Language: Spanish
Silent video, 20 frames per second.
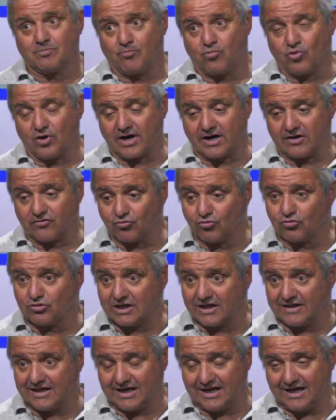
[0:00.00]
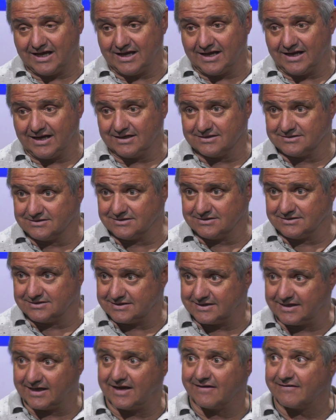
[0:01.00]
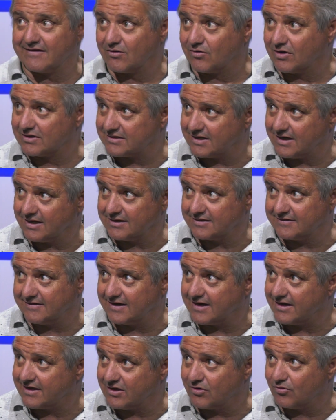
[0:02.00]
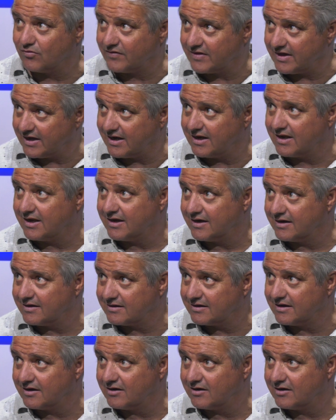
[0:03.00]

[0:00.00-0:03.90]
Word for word: pues resulta de que mm, se quedaron atrás, se cayeron de,